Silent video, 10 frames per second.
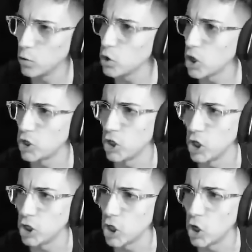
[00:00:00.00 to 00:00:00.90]
¡Uy, qué
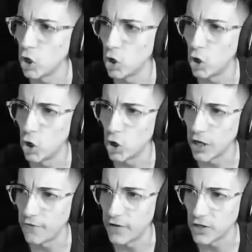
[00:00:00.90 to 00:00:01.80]
tirito!
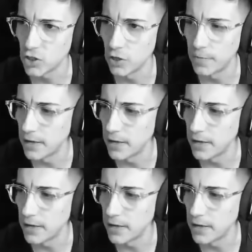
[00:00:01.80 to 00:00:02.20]
¡Qué fresco,